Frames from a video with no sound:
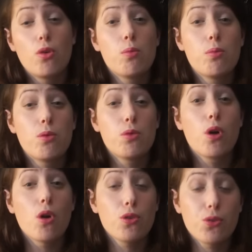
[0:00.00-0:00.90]
le plus
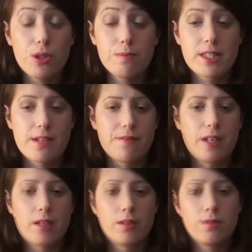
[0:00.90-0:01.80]
grand soin de mes
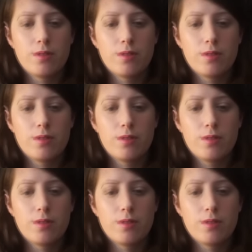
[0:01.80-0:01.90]
affaires.